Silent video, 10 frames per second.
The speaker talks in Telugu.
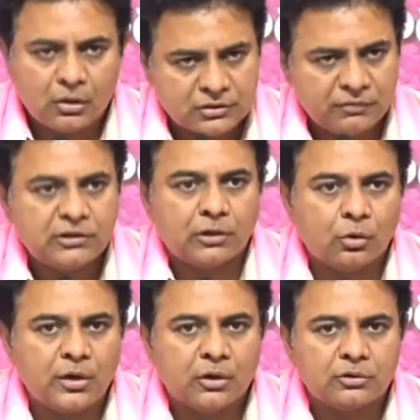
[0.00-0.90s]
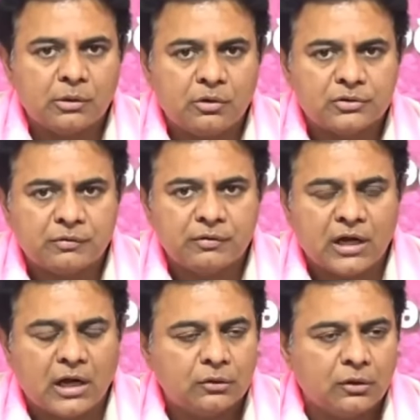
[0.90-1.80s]
అవసరమైతే రోడ్డు ఎక్కుతాం
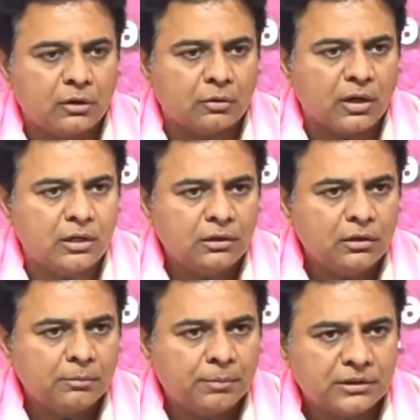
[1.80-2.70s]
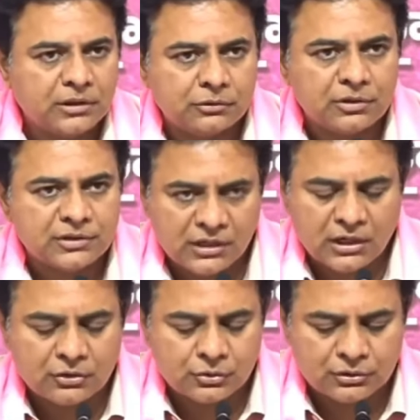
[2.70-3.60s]
అవసరమైతే ఆందోళనకు కూడా పెద్ద ఎత్తున
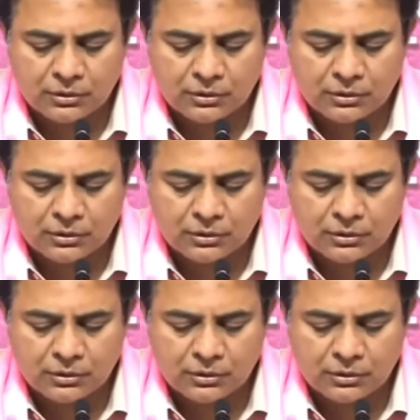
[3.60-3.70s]
శ్రీకారం